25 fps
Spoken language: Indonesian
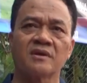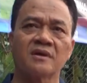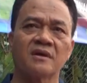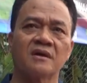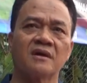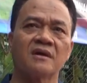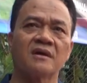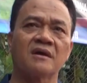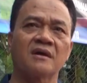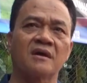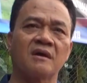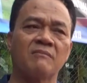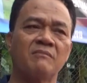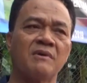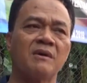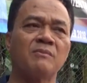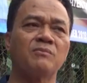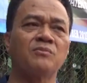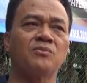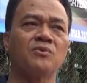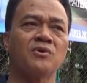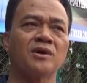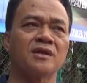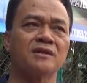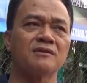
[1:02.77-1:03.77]
uh,
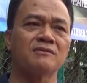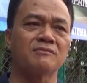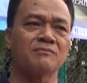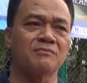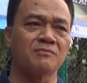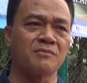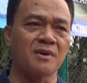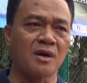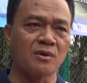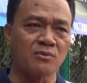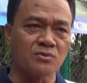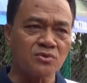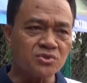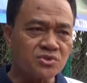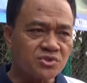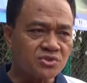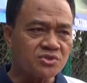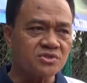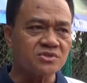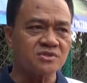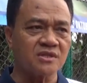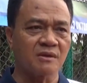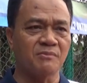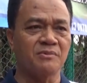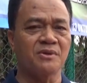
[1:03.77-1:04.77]
kemampuan
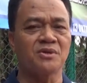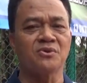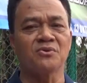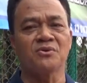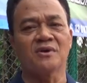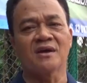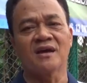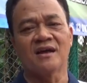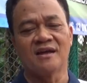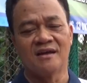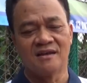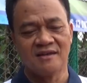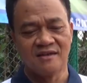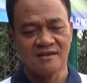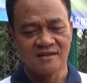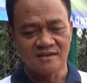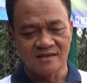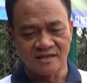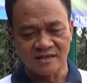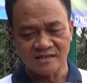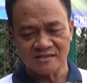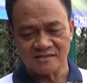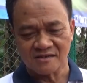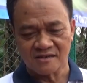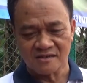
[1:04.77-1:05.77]
bagus tapi juga
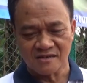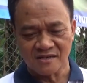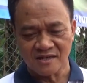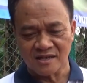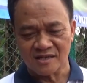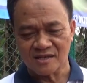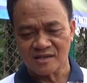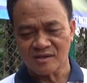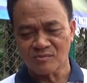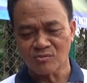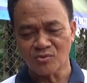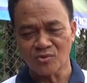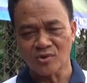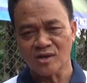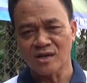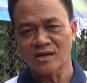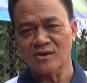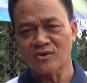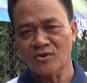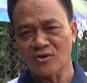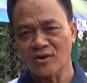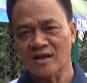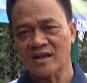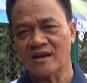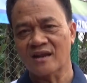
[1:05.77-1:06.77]
yang sekedar
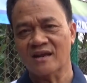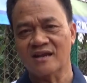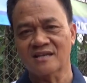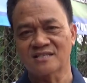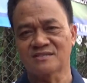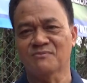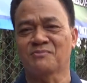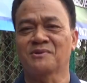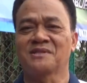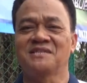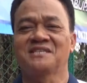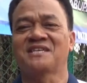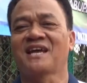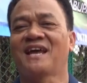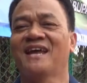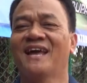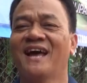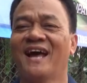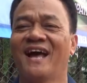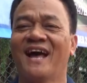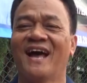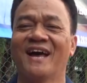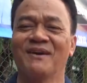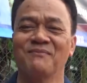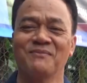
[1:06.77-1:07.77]
hiburan olahraga seperti
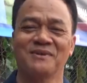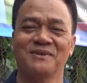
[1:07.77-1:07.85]
saya